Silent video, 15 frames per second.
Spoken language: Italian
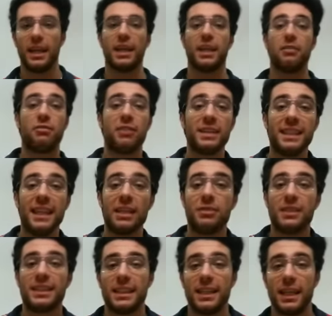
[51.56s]
Infatti la
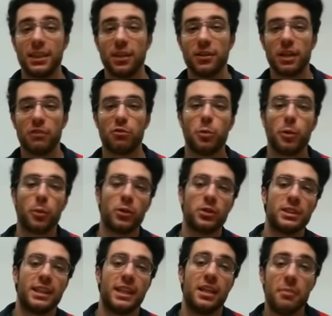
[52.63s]
festa della donna fu
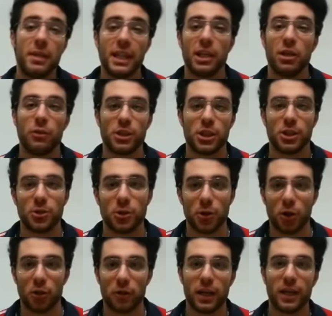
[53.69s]
proposta nel
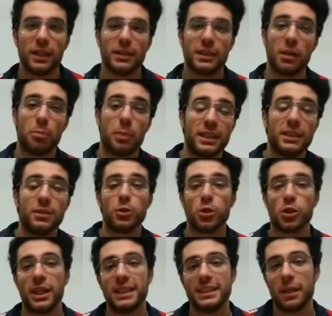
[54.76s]
1909 dal Partito
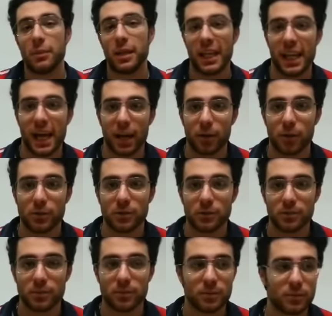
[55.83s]
Socialista Americano.
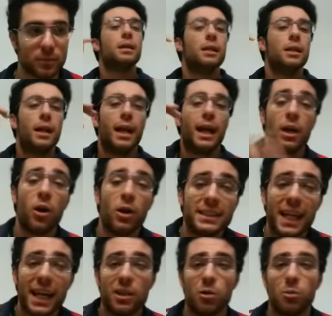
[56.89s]
La
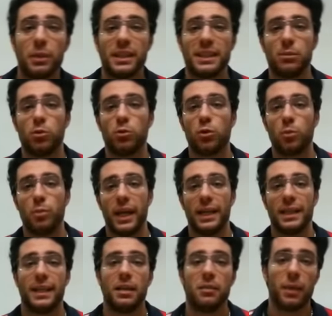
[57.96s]
cosa non prese molto
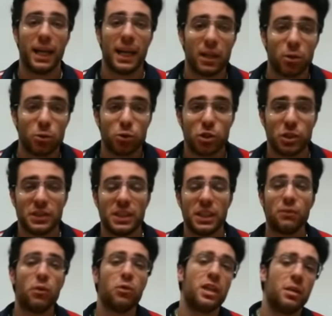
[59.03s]
piede, ma l'anno
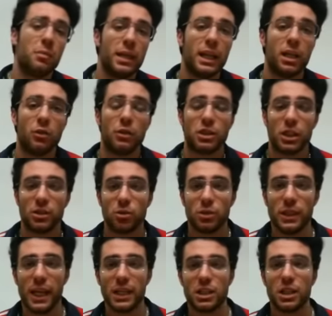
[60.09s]
successivo, nel
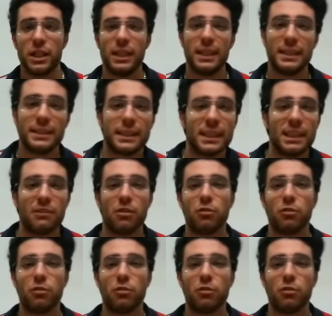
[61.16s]
1910, l'iniziativa